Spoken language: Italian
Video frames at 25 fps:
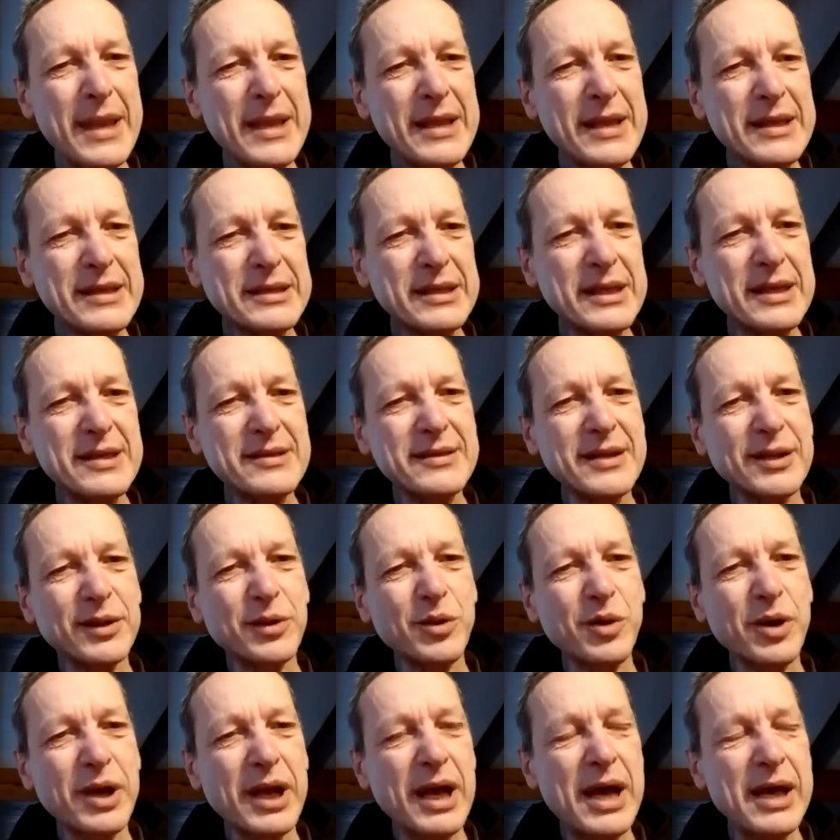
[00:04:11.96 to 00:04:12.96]
senza
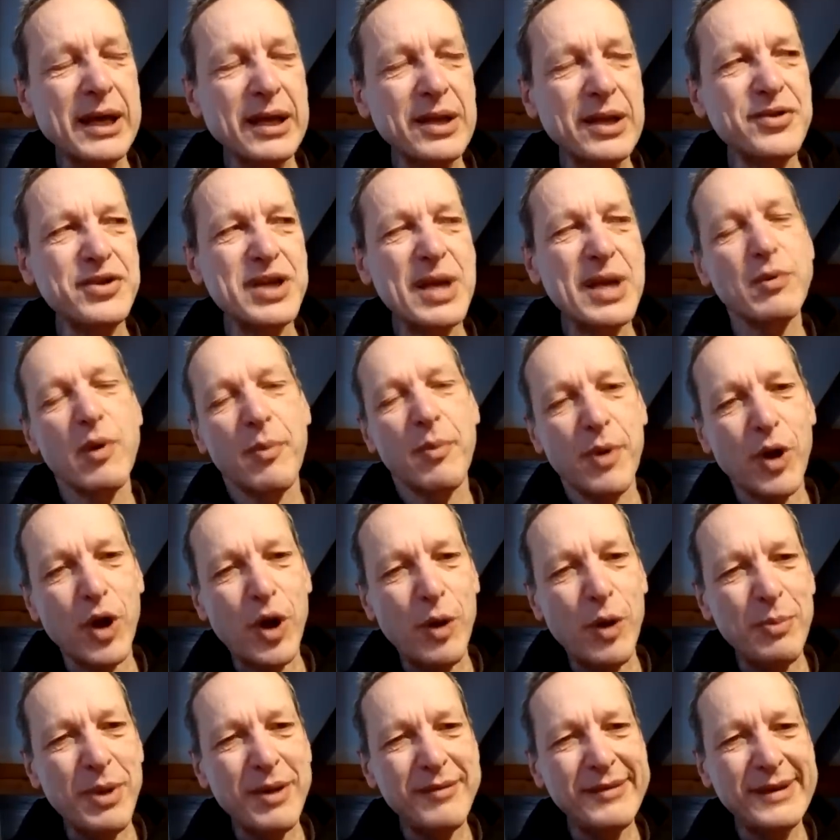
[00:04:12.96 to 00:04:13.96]
toccare cibo, però
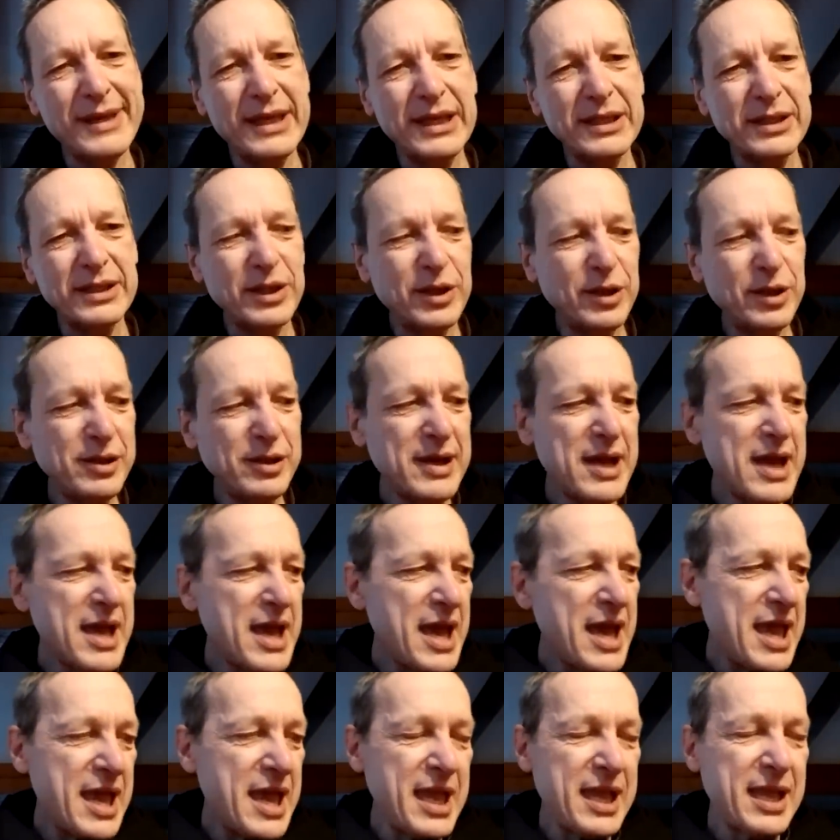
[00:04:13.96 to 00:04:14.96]
bevendo
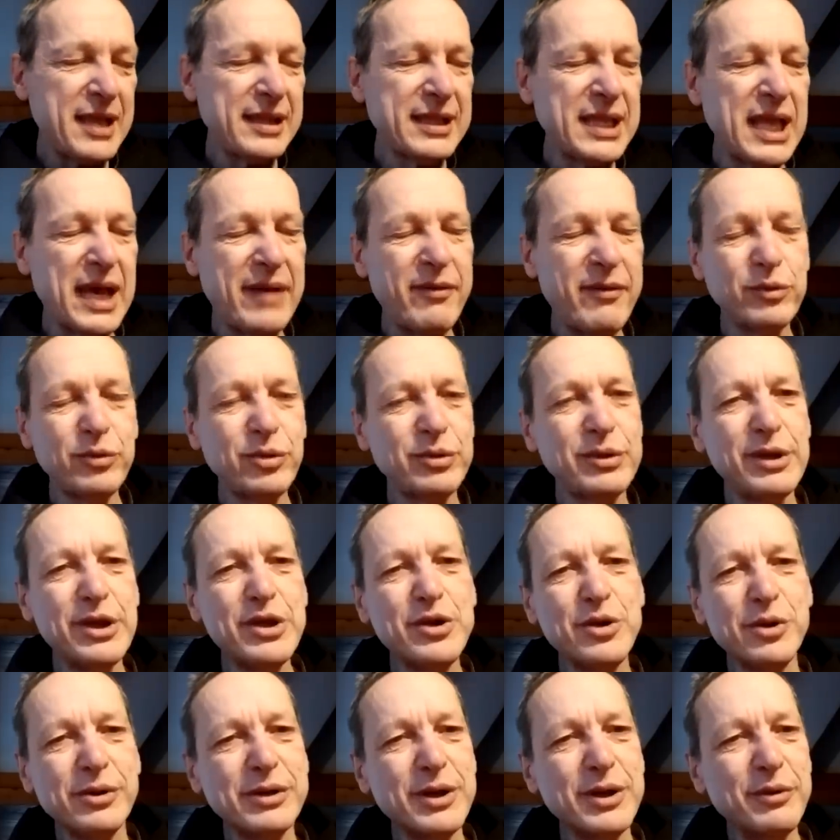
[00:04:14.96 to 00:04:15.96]
e andava tutti i
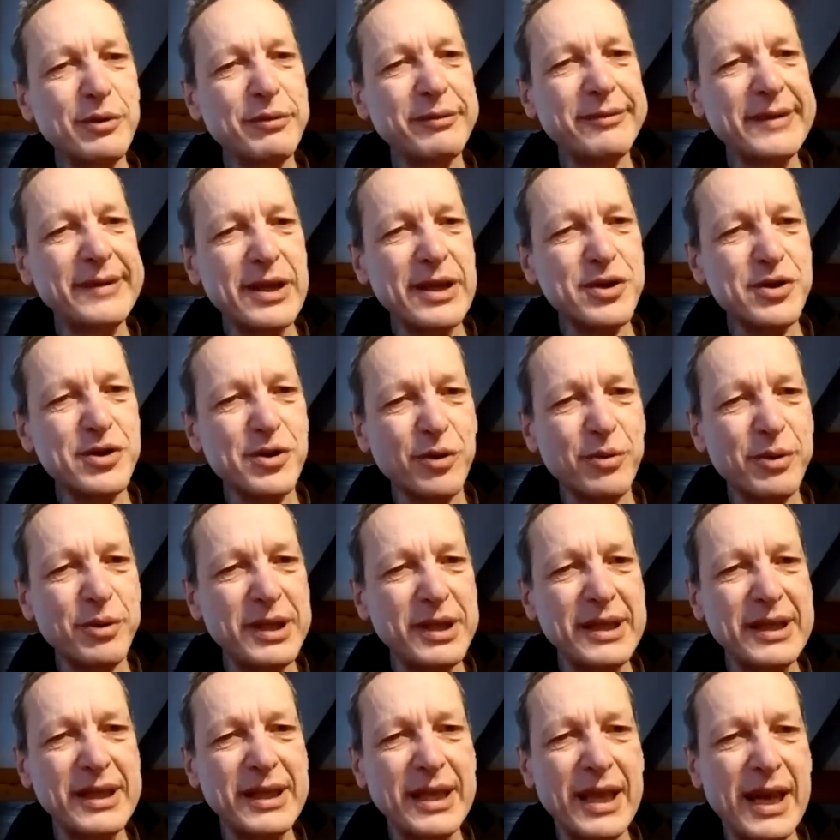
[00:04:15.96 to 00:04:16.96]
giorni in ufficio.
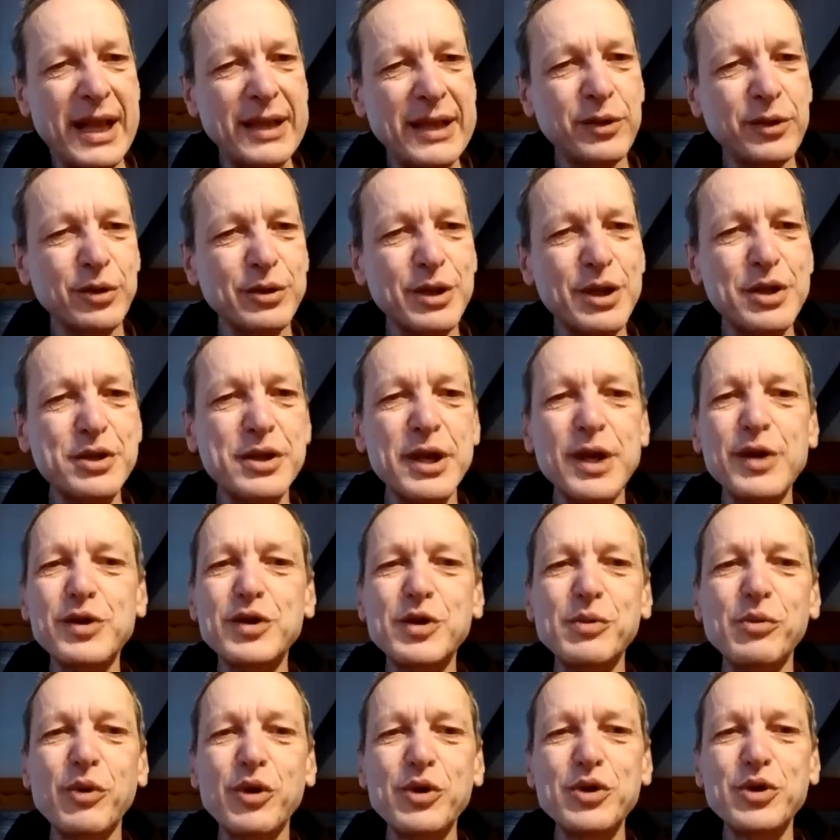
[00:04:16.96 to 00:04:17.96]
Quindi al
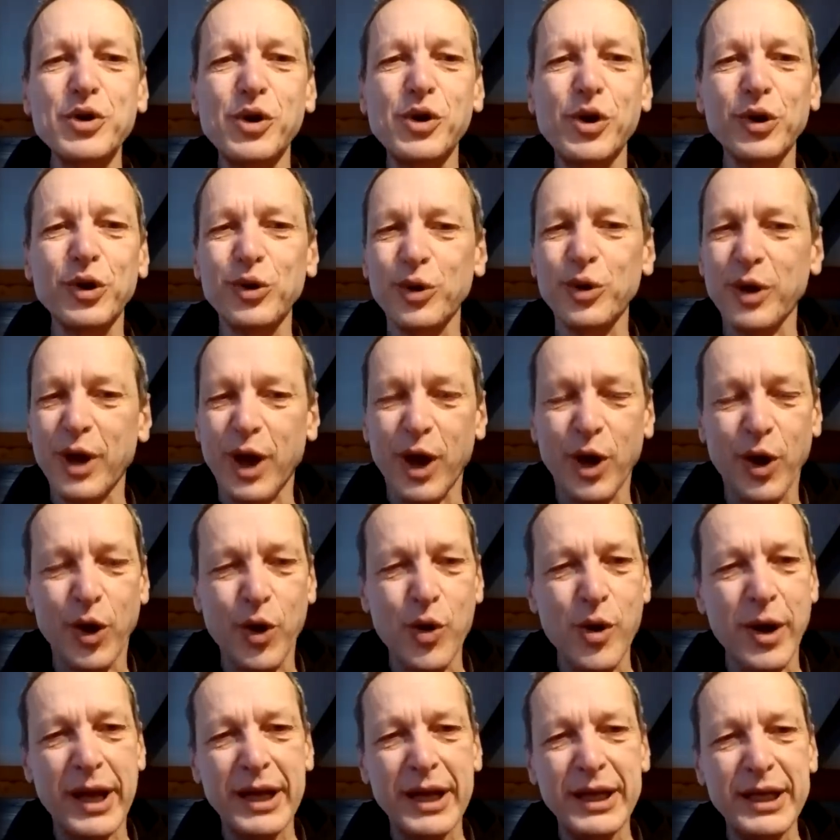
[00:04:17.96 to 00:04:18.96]
dodicesimo giorno era
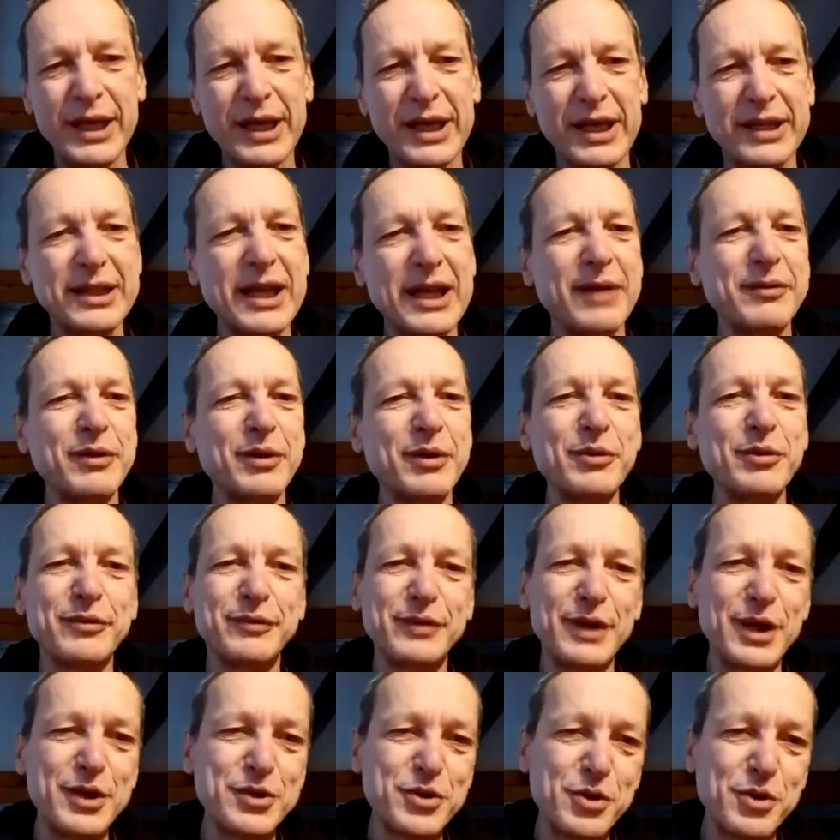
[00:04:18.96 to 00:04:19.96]
ancora lì che andava in
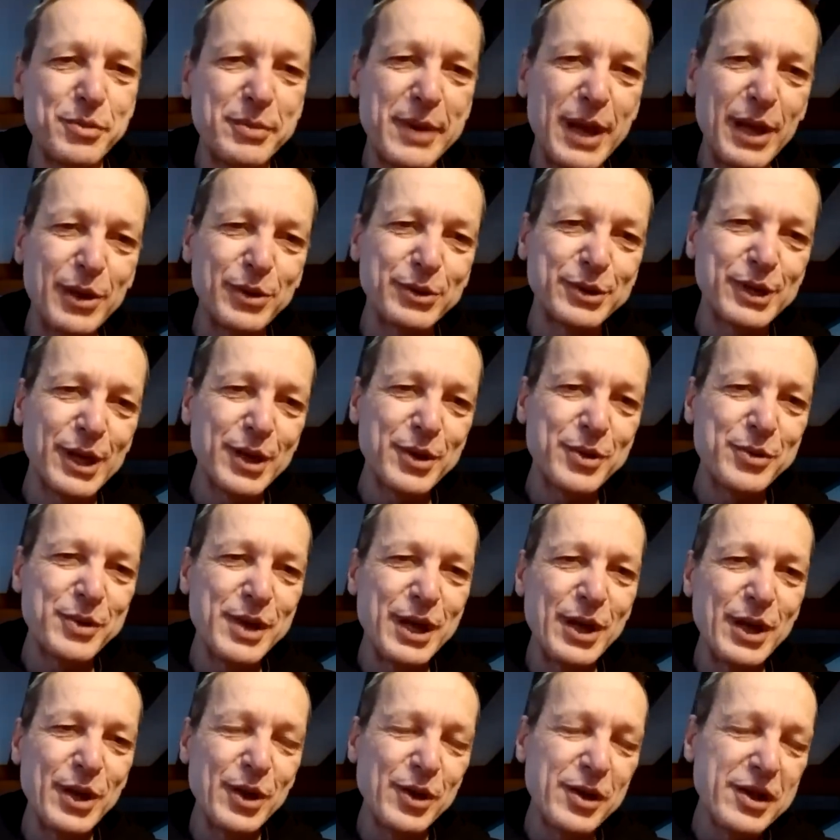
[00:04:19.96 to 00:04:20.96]
ufficio, bello
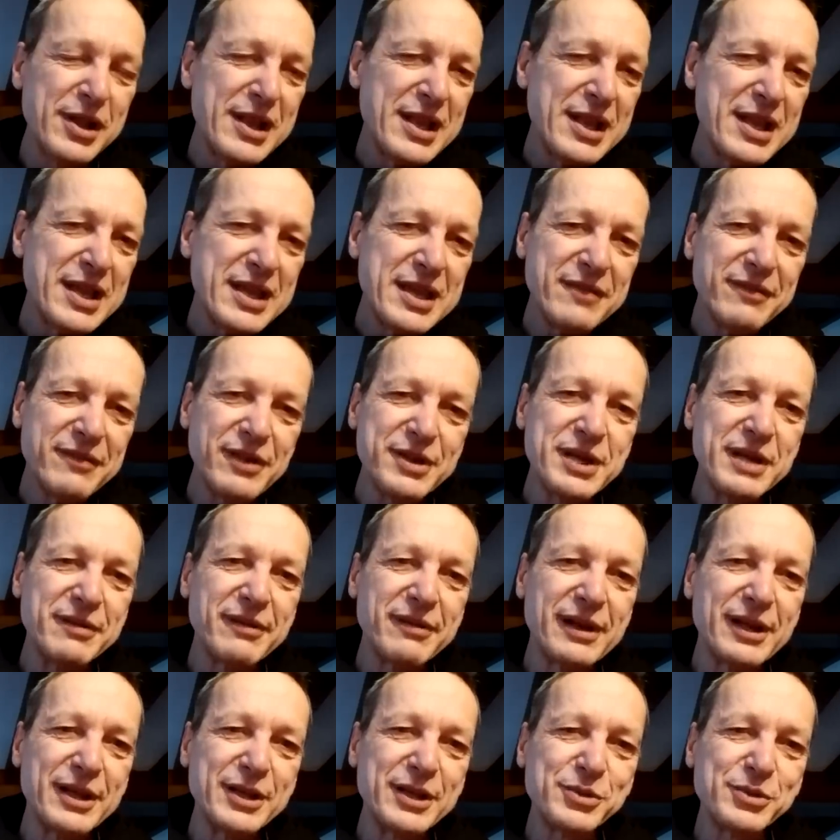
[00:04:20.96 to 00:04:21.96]
tranquillo, e faceva
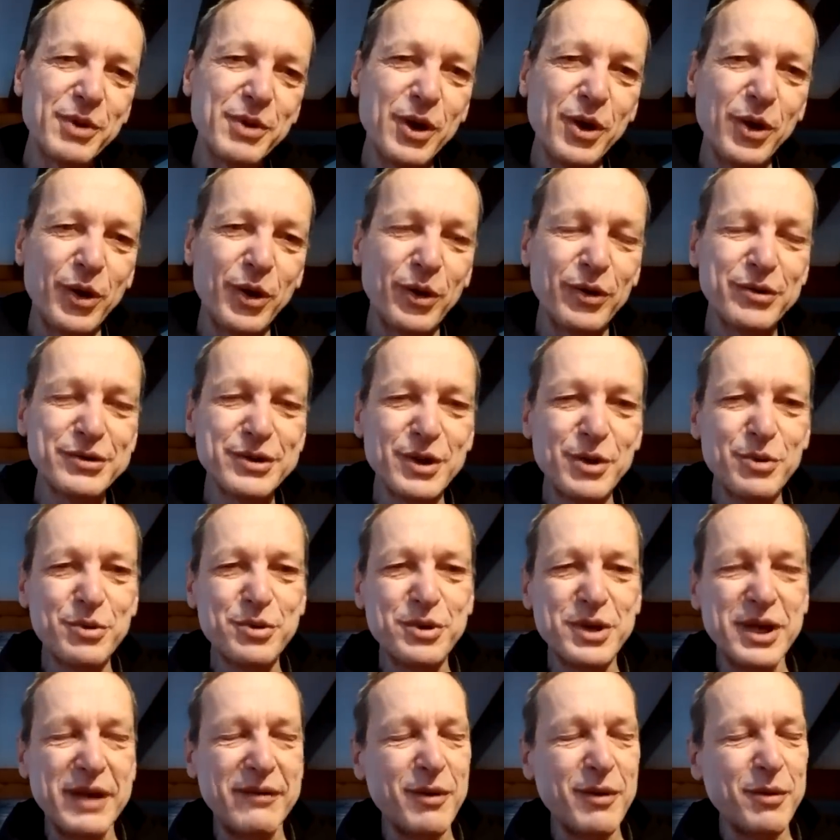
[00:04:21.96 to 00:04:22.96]
le sue cose,
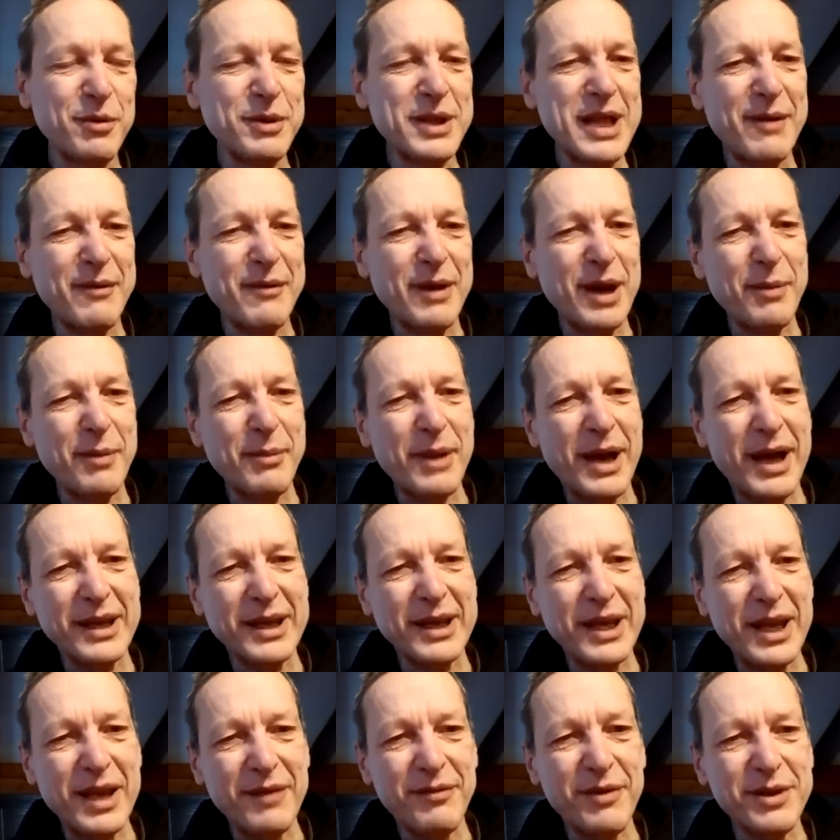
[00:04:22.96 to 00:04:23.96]
usciva, guidava la
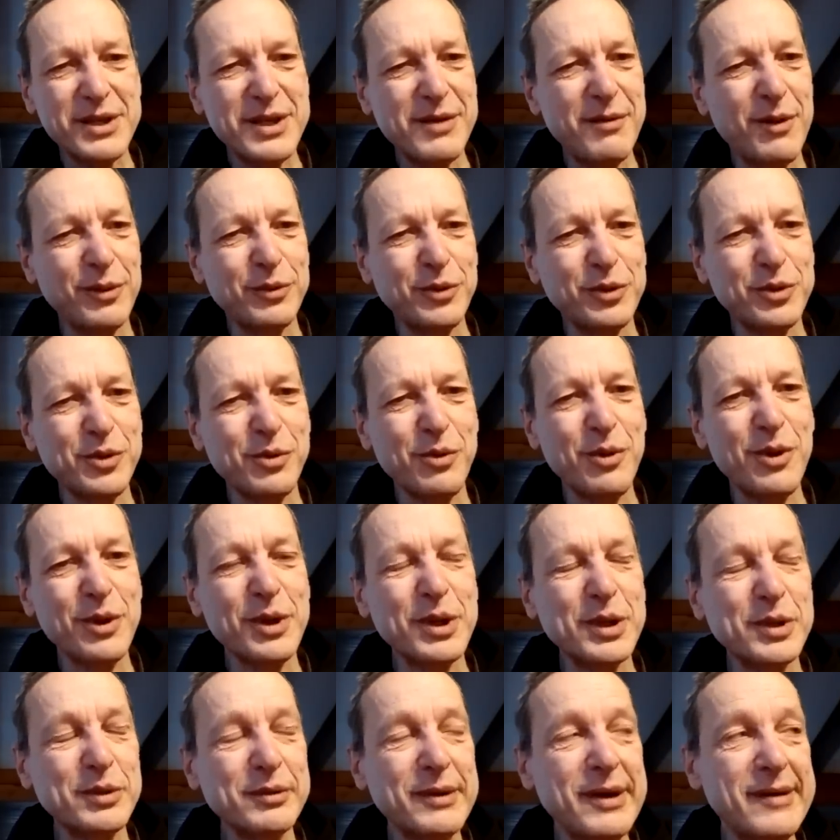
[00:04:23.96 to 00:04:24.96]
macchina, faceva tutto quello che
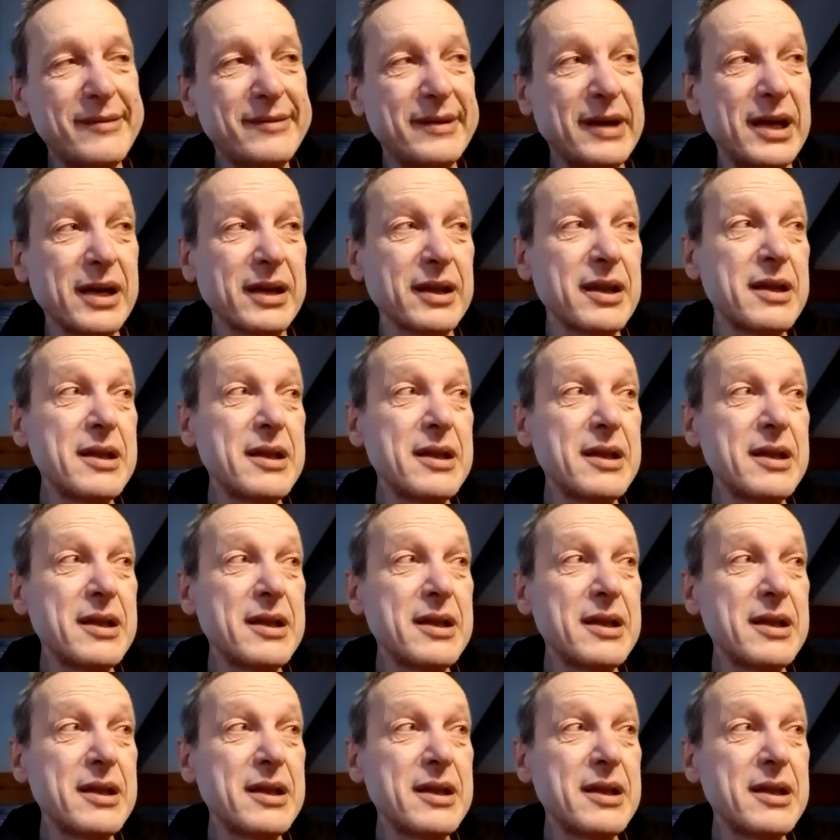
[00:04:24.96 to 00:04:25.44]
doveva fare.